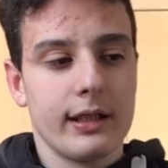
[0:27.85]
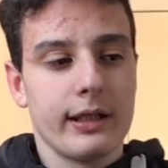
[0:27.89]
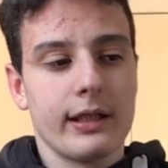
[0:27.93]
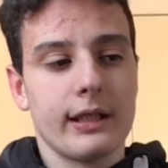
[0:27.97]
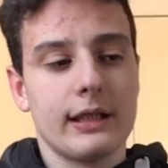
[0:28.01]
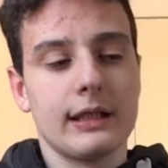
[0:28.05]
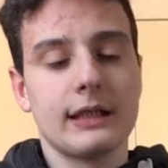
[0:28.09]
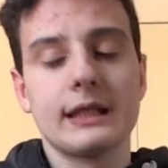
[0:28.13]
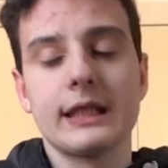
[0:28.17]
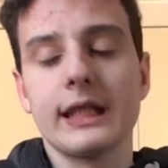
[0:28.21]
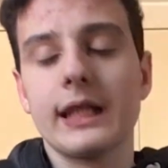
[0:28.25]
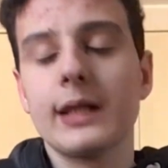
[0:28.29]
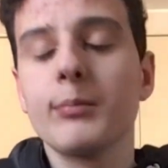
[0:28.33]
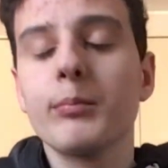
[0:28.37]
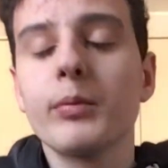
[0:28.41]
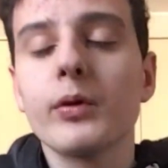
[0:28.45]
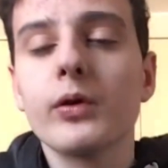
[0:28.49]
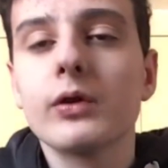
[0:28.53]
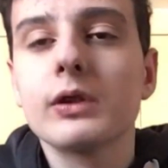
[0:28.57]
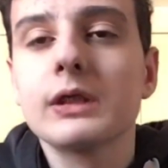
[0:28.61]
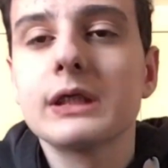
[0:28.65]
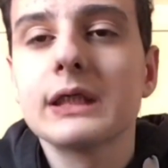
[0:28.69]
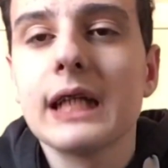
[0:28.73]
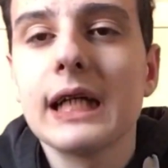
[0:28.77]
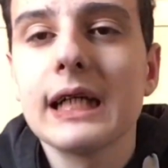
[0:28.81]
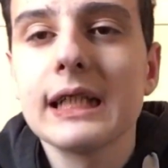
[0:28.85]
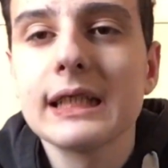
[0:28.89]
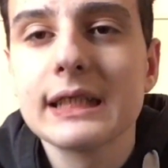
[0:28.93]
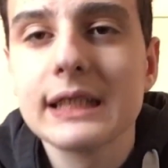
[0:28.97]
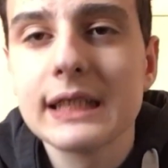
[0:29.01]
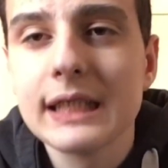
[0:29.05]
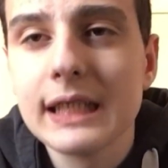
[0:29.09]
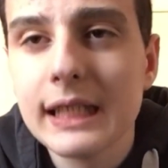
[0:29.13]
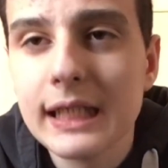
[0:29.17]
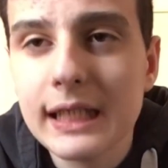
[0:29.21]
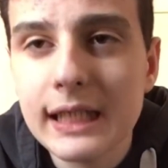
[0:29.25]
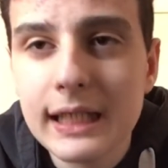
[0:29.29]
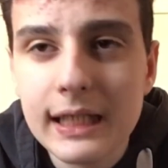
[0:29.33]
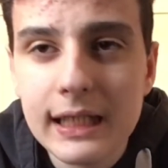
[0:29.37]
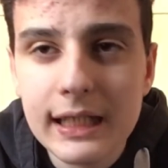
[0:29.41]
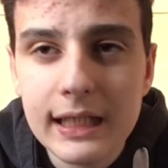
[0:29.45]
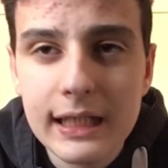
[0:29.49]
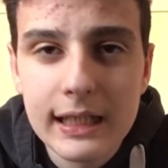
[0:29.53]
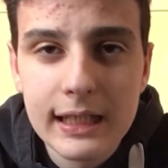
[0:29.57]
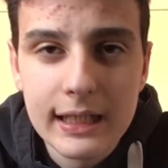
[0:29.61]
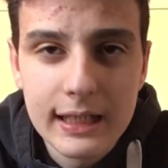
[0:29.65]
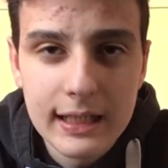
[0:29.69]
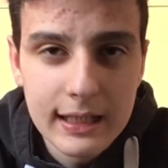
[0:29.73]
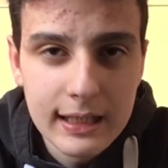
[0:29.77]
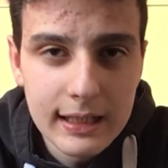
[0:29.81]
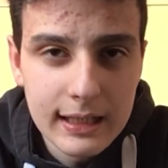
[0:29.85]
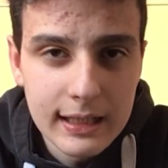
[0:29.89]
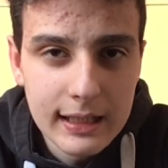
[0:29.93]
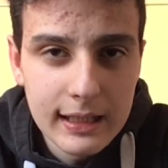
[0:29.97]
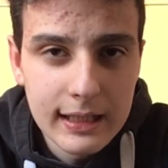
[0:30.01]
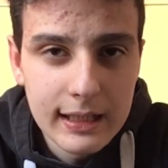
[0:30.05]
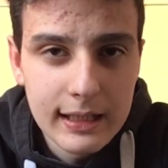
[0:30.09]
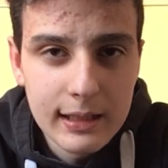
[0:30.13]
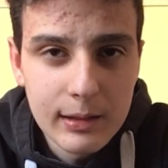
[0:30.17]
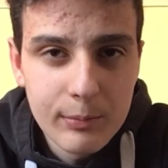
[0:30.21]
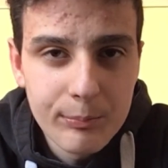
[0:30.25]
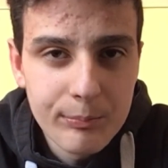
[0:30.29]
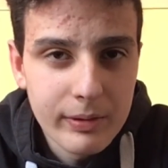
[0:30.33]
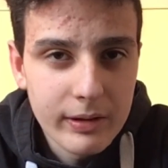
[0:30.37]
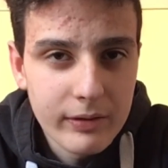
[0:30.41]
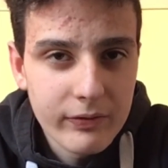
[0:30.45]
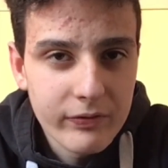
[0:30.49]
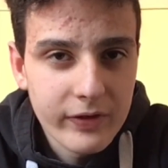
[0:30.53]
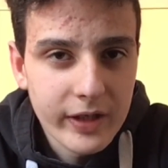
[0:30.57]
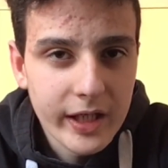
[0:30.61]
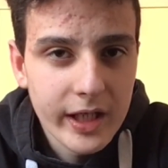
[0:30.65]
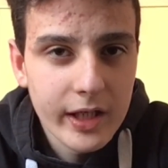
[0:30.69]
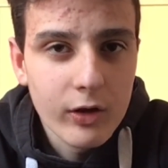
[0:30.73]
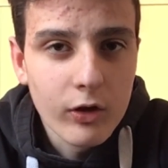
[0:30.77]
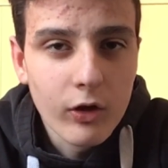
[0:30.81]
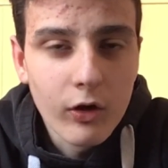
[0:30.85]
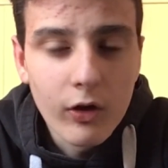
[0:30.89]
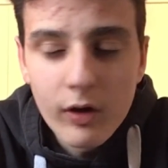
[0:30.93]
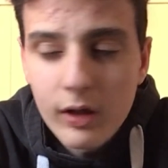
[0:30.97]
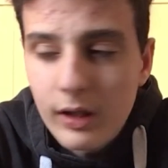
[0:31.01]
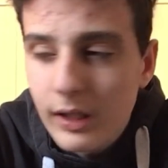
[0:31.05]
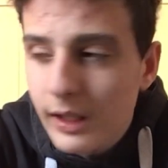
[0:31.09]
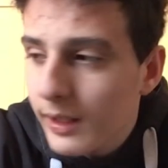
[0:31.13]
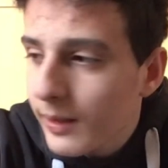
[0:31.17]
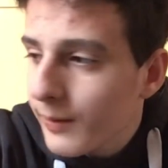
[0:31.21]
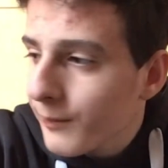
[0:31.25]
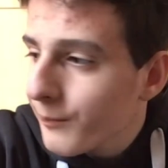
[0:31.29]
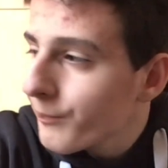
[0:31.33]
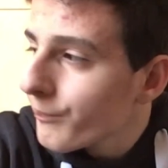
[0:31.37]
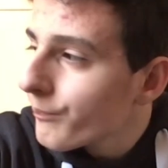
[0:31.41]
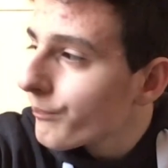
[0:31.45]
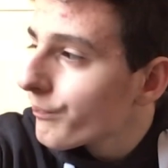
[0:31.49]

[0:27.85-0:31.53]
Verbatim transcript: che sarebbero state per fare gol.